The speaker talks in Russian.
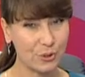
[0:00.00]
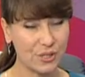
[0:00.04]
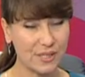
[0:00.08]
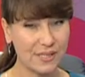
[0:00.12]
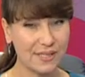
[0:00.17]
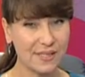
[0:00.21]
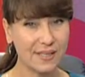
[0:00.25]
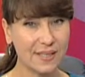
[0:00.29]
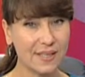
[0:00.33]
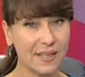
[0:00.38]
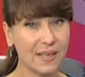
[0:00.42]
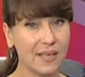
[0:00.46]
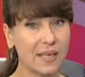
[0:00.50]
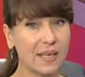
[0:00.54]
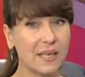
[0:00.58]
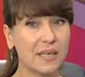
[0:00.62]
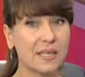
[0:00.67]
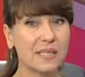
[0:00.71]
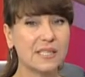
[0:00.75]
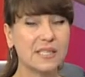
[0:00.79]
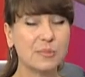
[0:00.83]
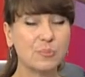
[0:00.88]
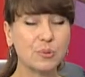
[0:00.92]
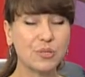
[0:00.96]
участники –
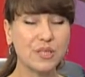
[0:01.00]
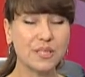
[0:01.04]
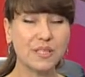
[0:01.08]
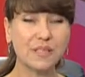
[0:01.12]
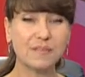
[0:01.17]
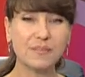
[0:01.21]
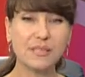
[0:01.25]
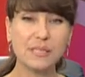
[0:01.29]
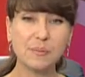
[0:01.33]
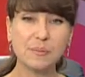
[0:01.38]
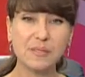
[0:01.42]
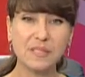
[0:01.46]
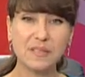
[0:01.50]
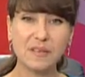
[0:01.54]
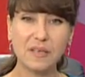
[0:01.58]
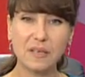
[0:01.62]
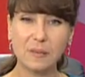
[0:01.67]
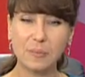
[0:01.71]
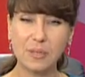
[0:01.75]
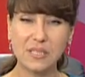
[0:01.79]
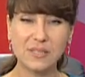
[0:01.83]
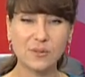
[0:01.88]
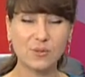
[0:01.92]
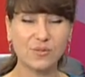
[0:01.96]
депутаты Витебского
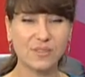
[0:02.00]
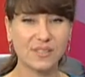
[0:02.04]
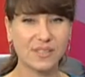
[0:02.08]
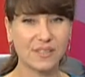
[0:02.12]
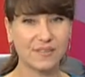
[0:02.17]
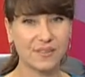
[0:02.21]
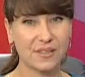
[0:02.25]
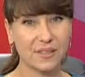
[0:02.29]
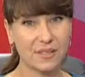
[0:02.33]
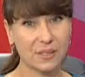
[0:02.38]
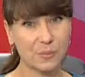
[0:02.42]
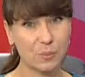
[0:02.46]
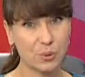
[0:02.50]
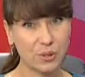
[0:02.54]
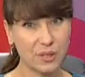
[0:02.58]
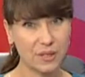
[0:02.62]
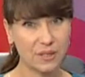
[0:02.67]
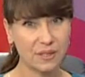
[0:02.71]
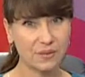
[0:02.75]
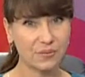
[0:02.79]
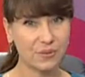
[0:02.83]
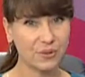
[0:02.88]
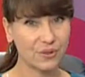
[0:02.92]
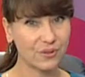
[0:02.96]
областного совета
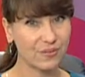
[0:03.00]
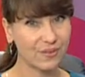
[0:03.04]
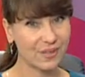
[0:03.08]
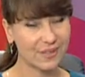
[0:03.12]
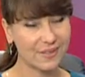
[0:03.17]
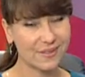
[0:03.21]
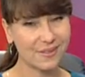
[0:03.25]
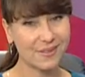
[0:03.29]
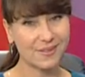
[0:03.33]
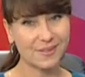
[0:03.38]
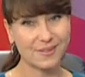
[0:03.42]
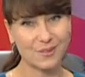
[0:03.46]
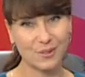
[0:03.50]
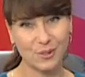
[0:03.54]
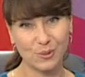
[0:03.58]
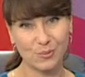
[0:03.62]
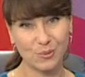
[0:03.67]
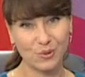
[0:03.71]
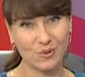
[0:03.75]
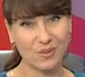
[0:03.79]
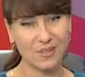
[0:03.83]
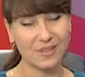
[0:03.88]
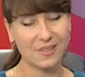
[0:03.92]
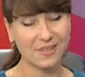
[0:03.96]
депутатов
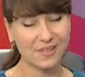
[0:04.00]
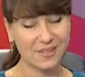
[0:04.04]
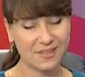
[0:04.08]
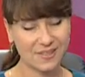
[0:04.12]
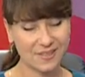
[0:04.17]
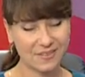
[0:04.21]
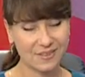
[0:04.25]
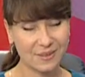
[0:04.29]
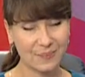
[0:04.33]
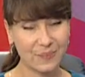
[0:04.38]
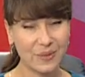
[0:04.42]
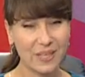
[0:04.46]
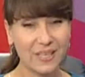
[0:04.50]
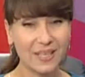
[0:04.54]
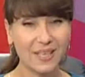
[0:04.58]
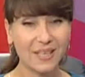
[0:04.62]
27-го созыва.